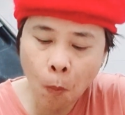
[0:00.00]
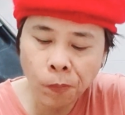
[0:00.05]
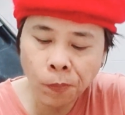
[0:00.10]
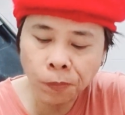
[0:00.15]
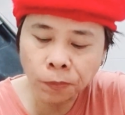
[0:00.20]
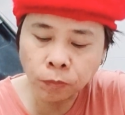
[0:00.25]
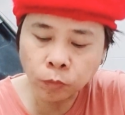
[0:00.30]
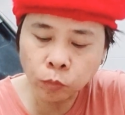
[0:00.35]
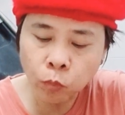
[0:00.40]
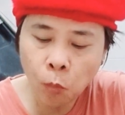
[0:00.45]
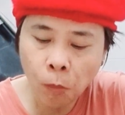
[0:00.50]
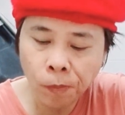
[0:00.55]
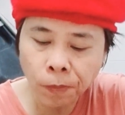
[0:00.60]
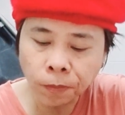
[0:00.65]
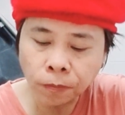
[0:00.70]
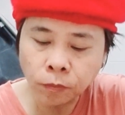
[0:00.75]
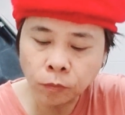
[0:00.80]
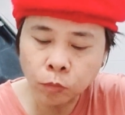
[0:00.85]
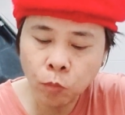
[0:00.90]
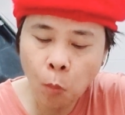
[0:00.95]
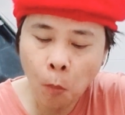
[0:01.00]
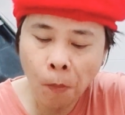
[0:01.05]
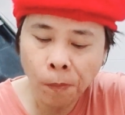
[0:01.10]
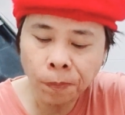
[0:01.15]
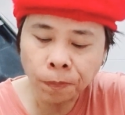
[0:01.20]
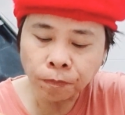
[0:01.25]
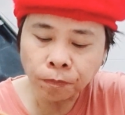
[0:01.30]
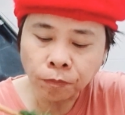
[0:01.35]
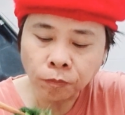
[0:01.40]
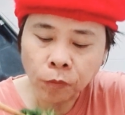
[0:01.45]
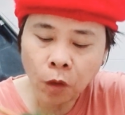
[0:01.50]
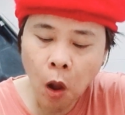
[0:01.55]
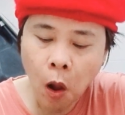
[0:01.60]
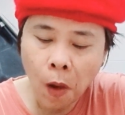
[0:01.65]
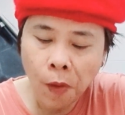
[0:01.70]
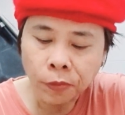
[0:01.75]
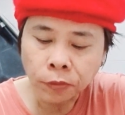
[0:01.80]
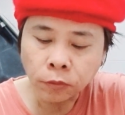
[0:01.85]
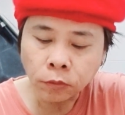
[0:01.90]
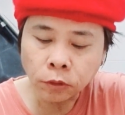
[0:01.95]
sử dụng hợp lý, tiết kiệm
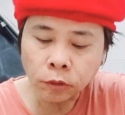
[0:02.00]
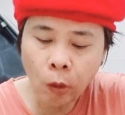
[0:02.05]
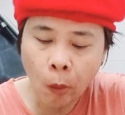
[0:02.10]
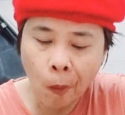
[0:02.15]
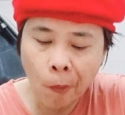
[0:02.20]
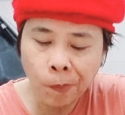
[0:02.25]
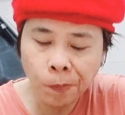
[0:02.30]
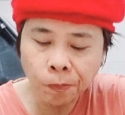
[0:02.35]
kinh phí